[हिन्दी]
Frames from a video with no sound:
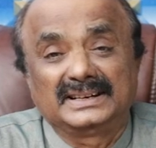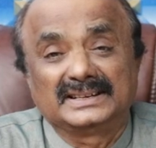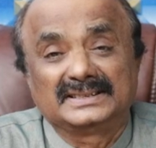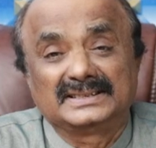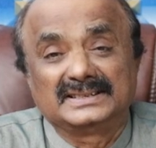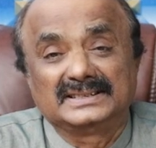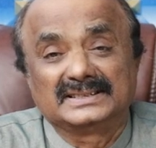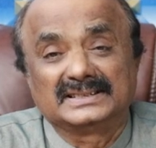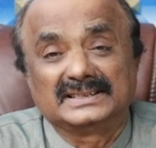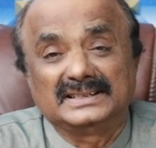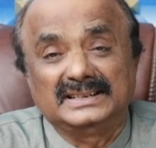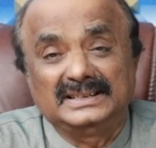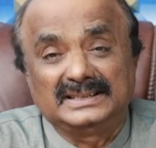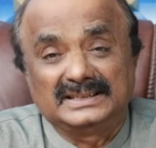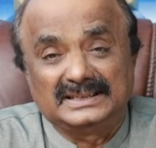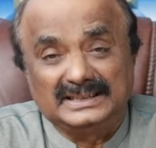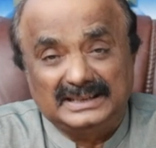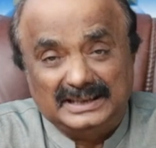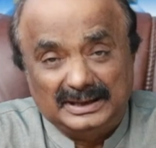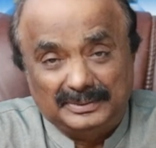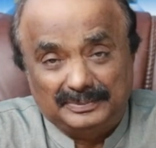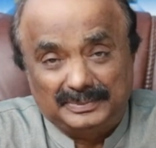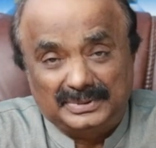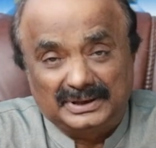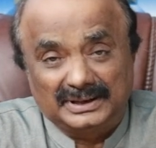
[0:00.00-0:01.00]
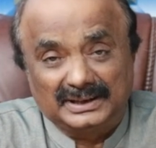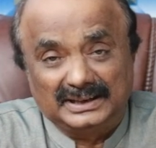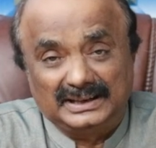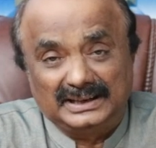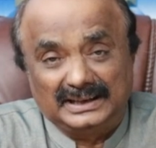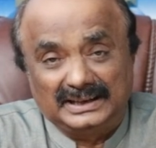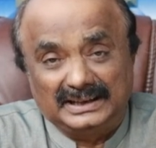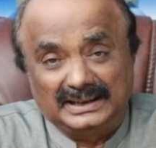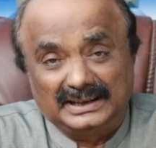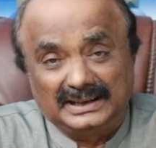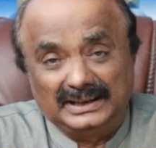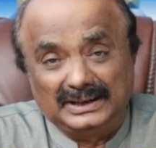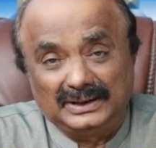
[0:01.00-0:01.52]
केसेस इतने बढ़
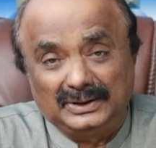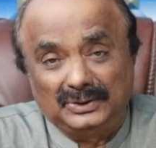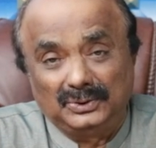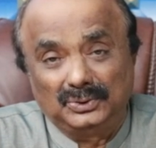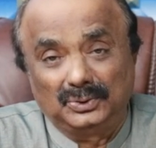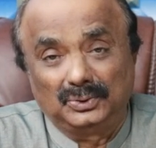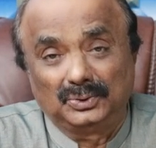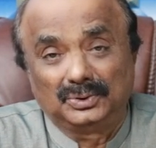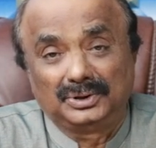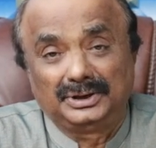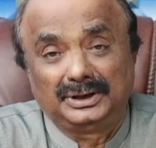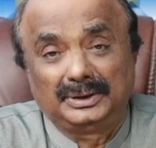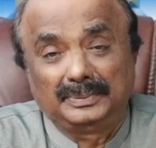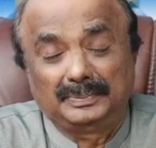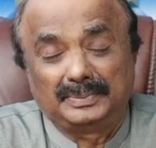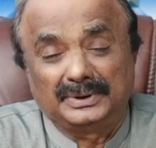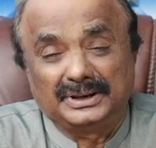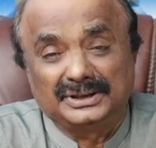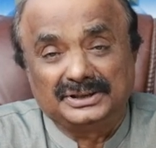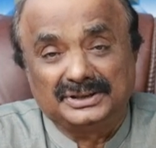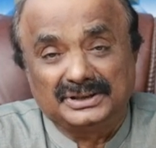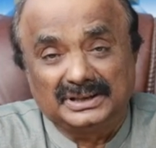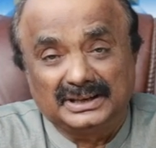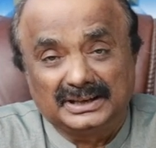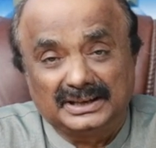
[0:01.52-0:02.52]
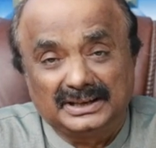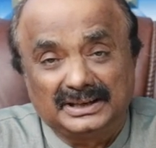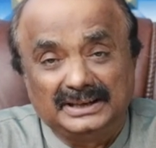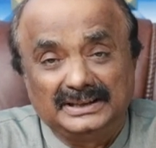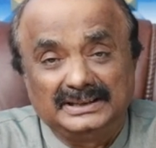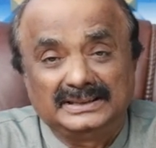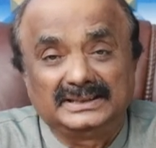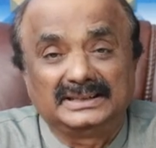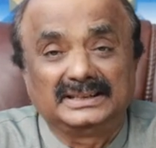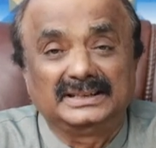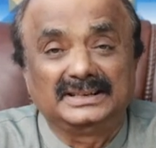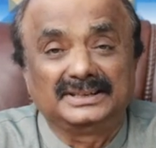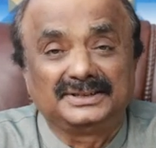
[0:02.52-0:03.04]
गए हैं लोग डिप्रेशन का
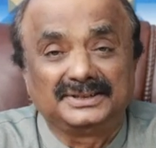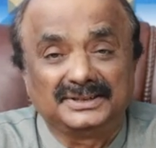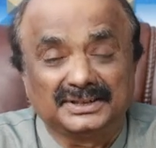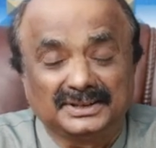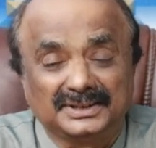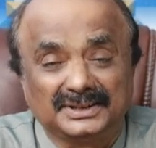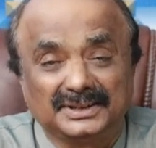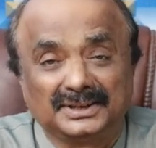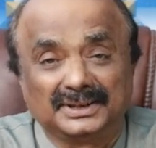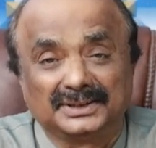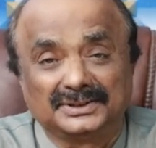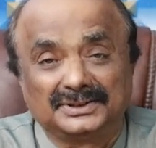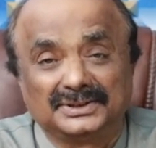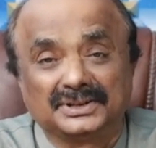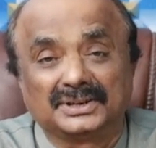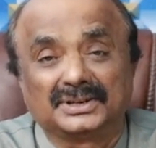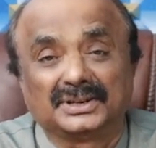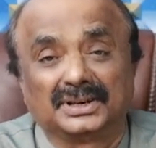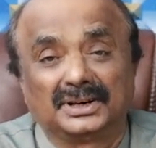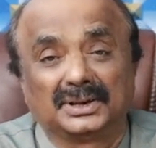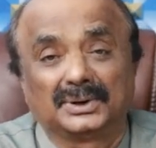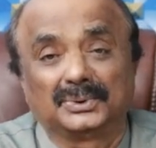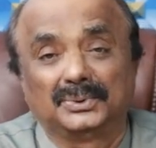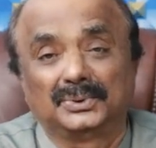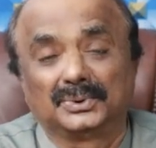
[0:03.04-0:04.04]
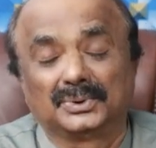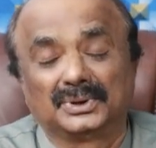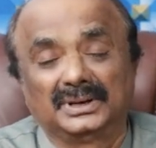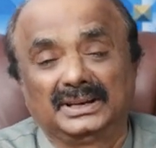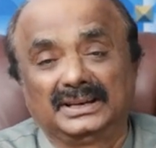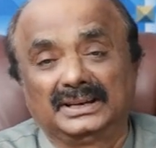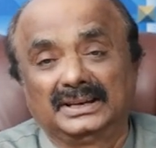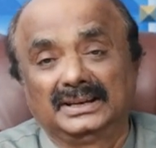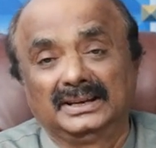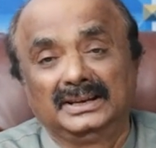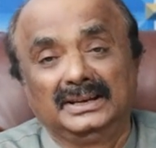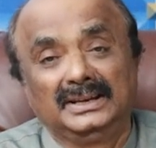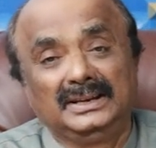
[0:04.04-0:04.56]
इतने शिका शिकार हो
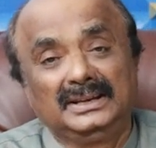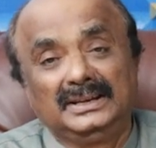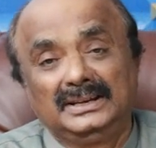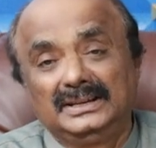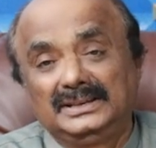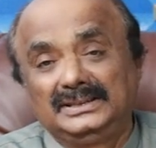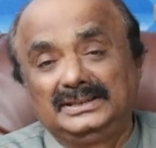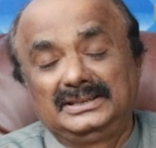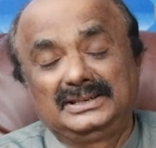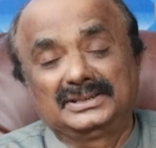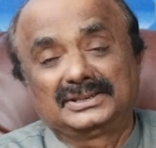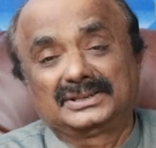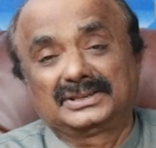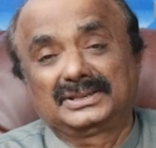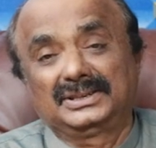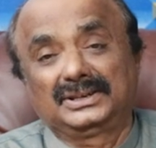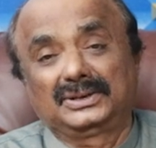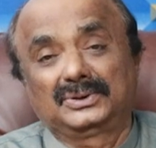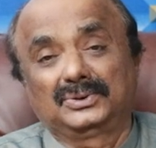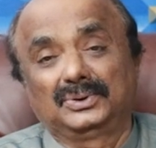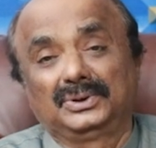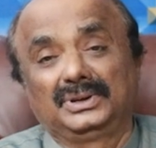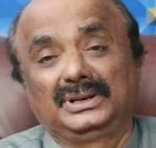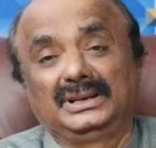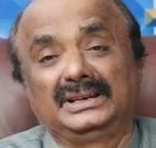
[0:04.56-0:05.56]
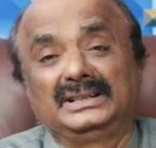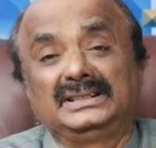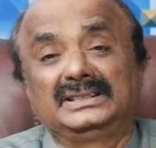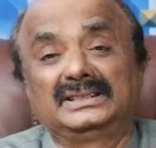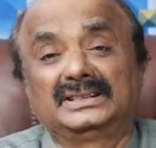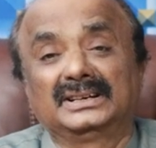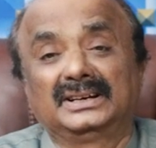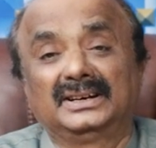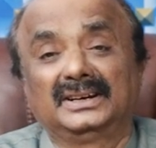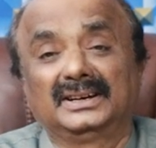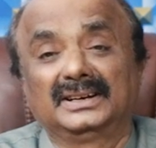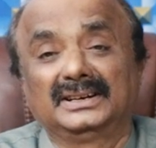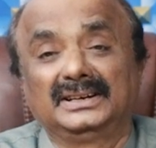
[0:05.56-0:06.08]
गए हैं जिसकी कोई
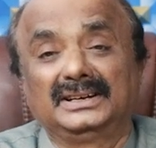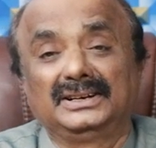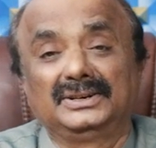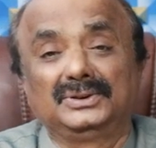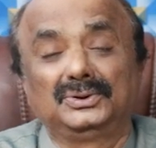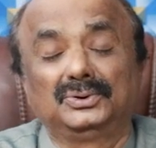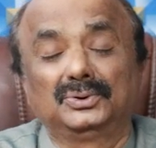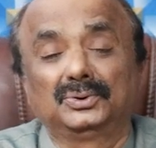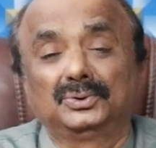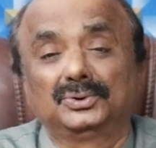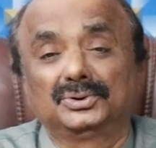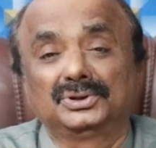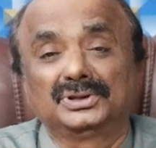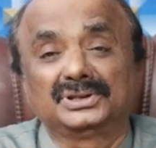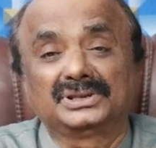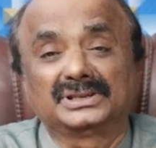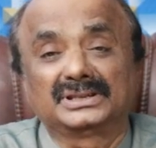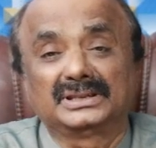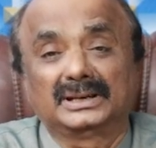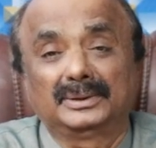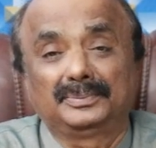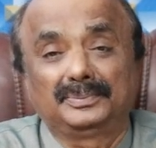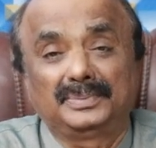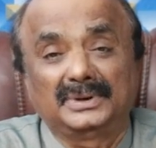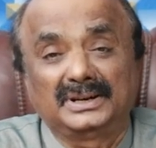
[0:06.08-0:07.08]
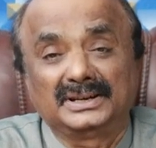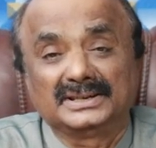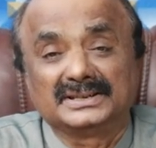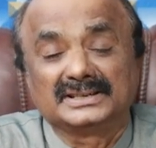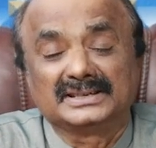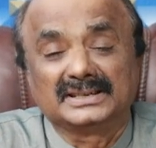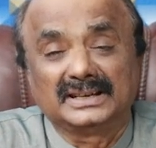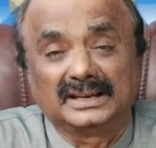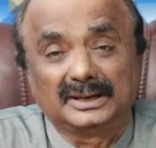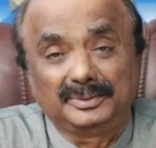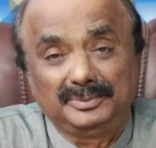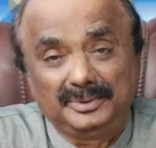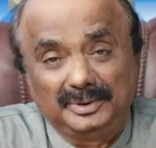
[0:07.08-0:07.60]
इंतहा नहीं जो गुज्त पाँच
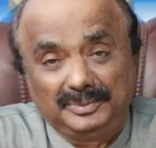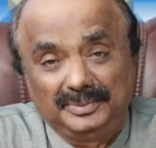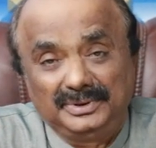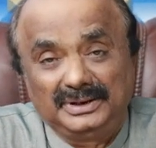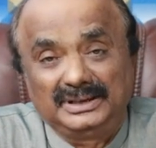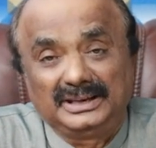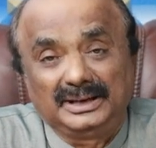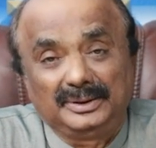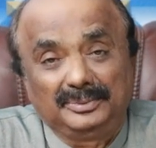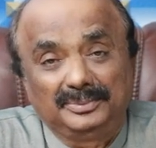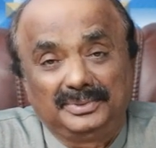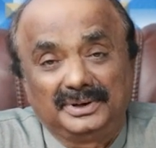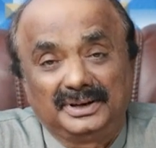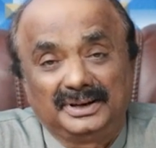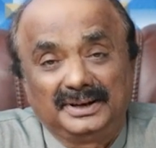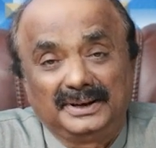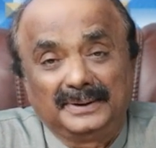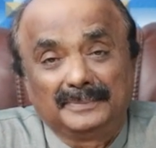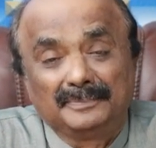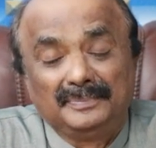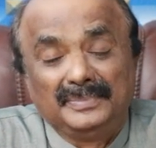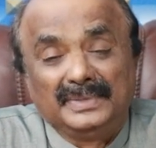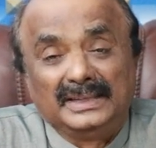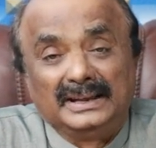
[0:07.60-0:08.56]
साल में भी नहीं भरे